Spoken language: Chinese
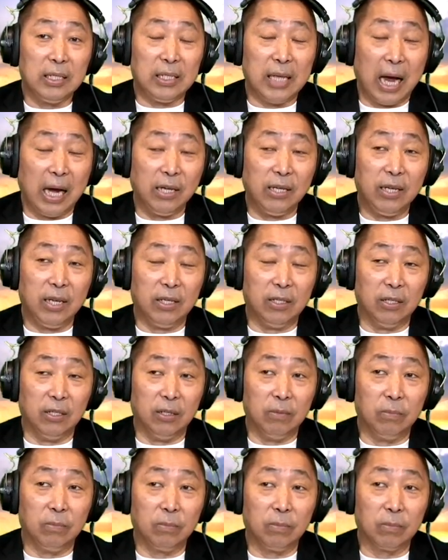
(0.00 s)
强烈
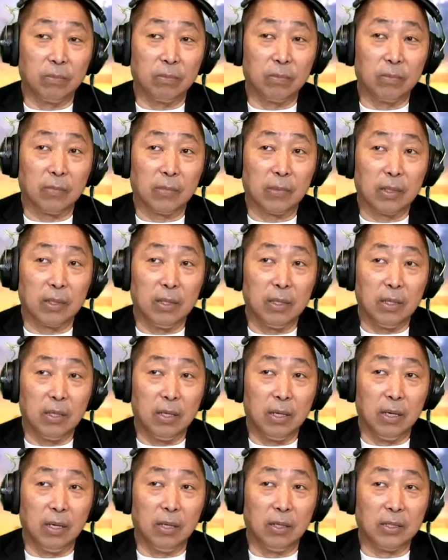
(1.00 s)
的
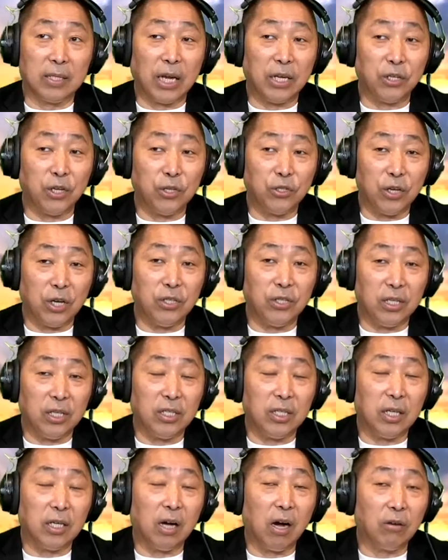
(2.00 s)
呃战争升级
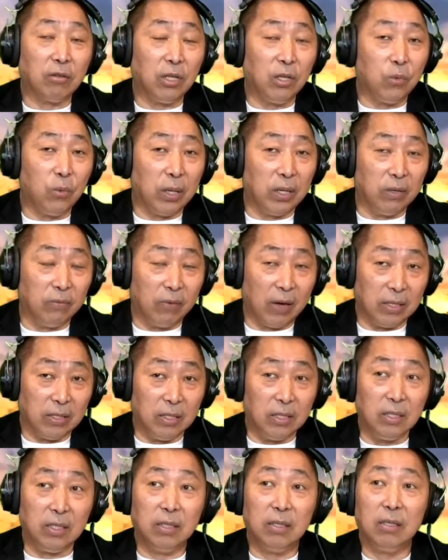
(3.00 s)
警告意味的反
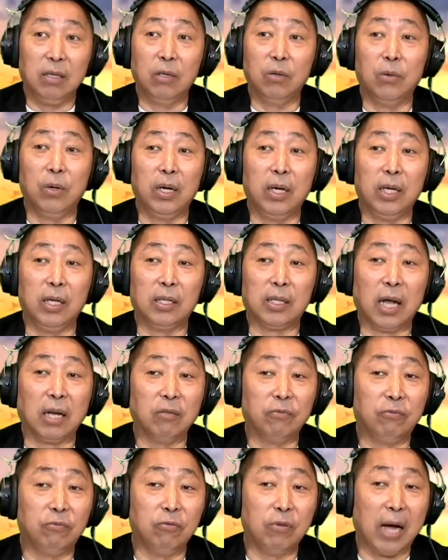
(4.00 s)
击，因为它
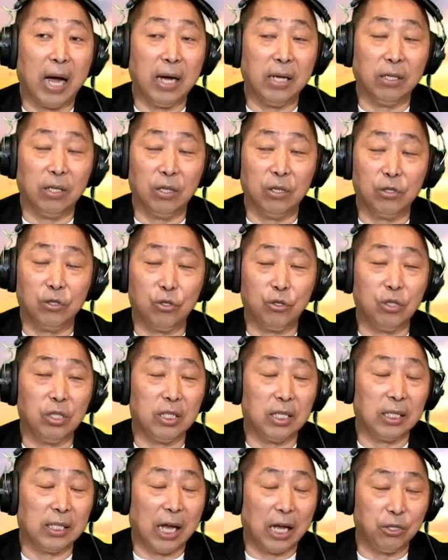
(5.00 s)
的覆盖呢十
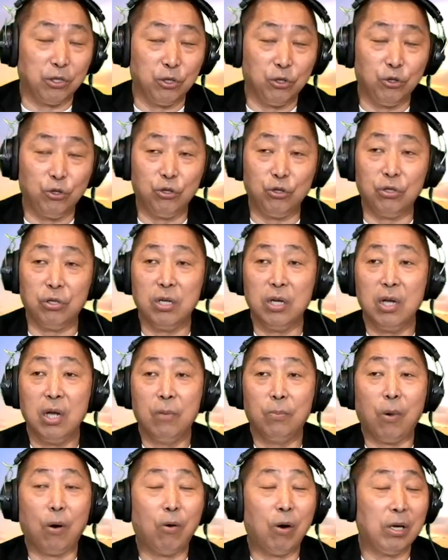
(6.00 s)
几个大城市，
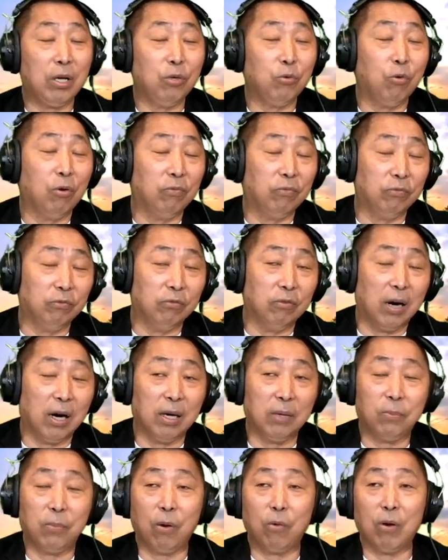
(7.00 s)
包括利沃夫
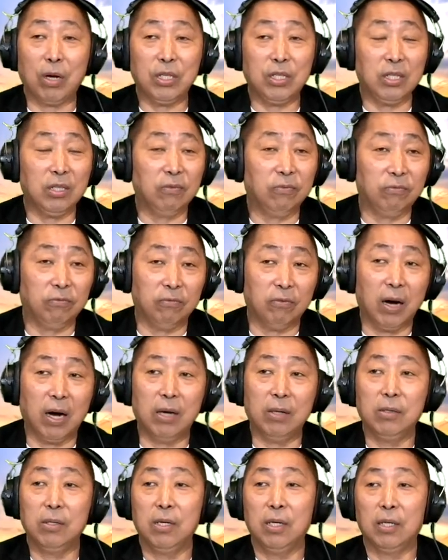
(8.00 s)
啊，包括基辅
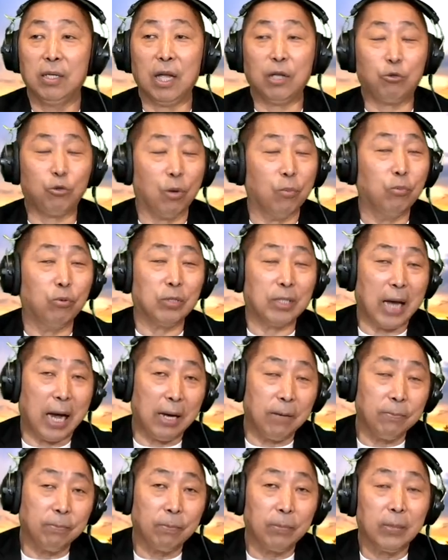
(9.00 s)
啊，那全部
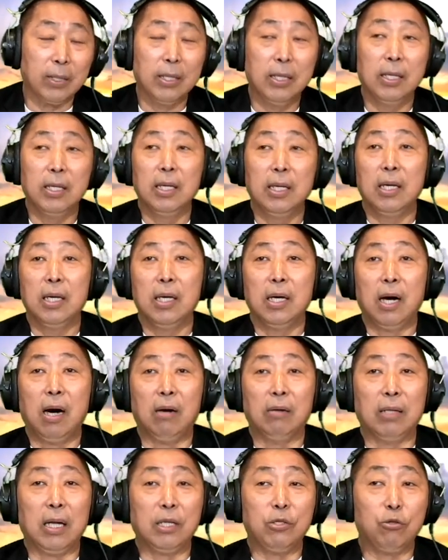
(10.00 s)
炸。
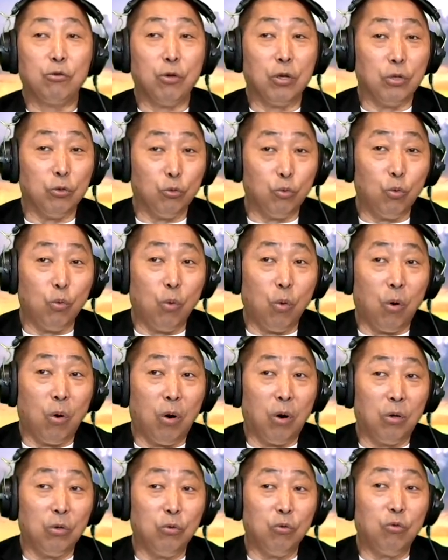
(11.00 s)
好，那就是说，如
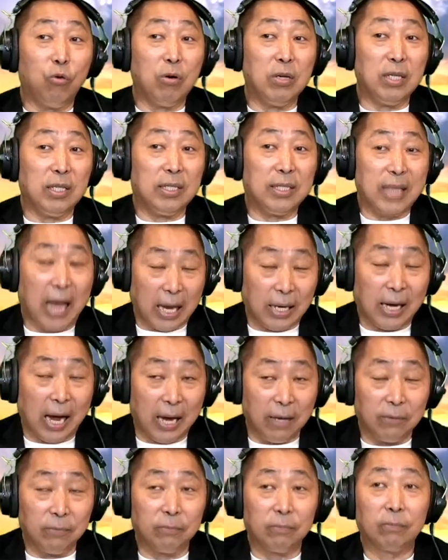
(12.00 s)
果如果你再
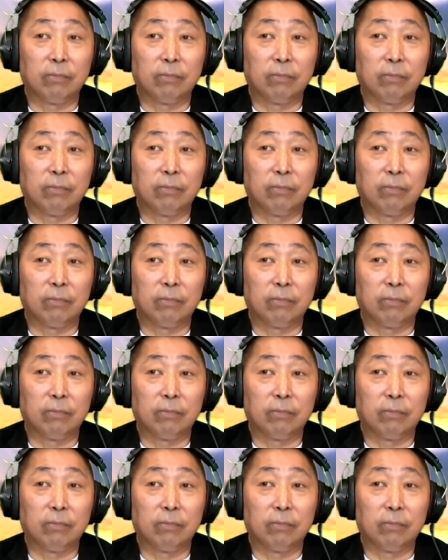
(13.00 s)
敢